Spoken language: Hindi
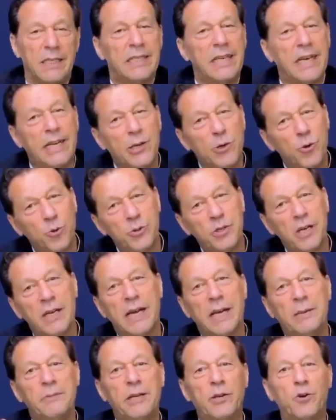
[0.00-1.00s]
या न्यूट्रल
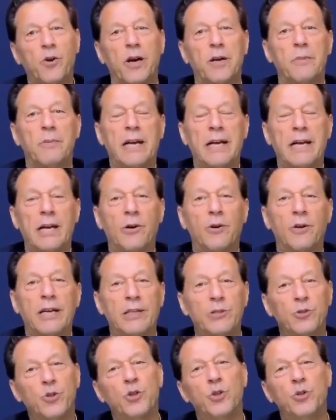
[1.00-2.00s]
का भी एक और मायना हो
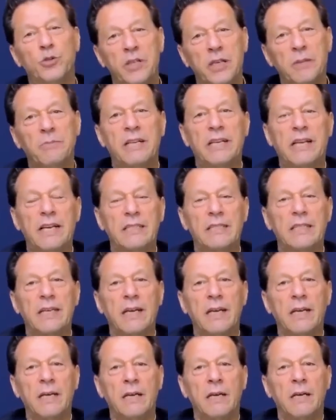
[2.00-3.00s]
गया जो न्यूट्रल भी कहते
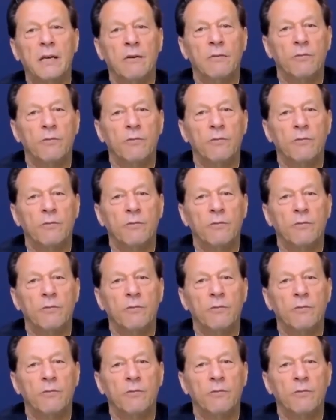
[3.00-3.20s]
हैं